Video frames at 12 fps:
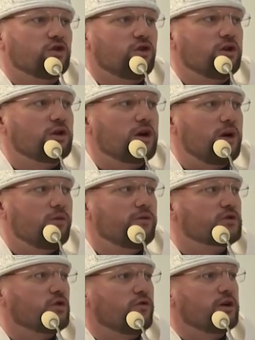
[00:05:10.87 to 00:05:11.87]
Tôi biết
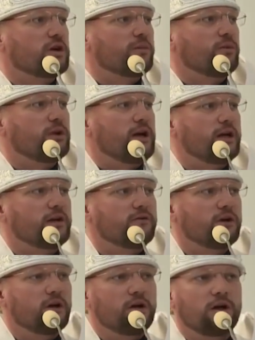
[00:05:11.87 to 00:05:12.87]
rằng với Thiên Chúa,
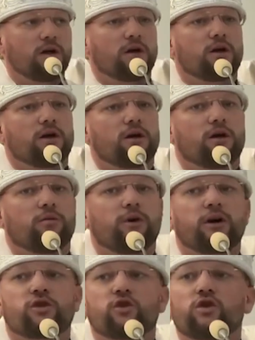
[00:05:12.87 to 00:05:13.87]
mọi khó khăn
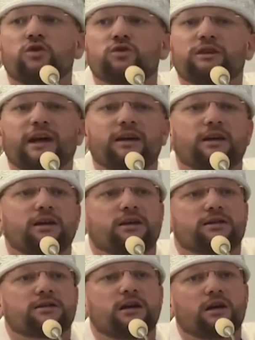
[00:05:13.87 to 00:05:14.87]
đều có thể được khắc
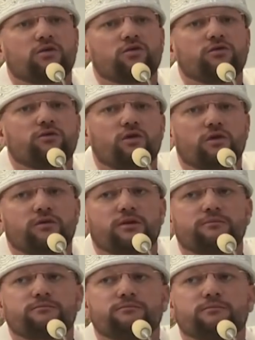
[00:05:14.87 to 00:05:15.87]
phục, Đức Tân
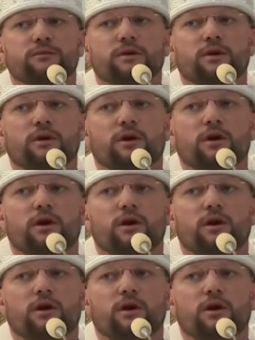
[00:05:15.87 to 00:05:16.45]
Giám Mục nói.